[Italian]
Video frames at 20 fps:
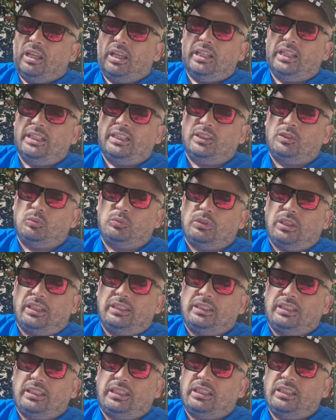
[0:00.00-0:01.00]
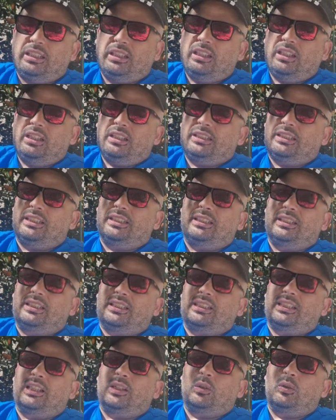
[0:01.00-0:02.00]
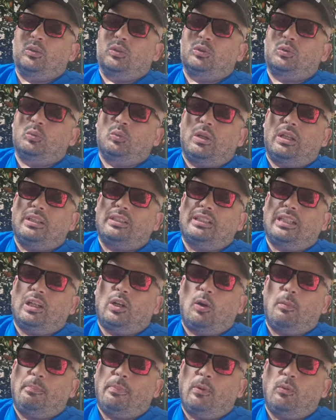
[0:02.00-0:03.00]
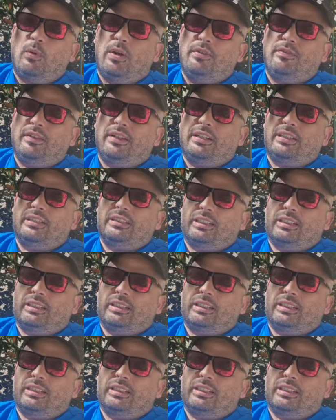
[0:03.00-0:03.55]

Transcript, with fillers: I risultati si distinguono sulla, tra Coppa UEFA,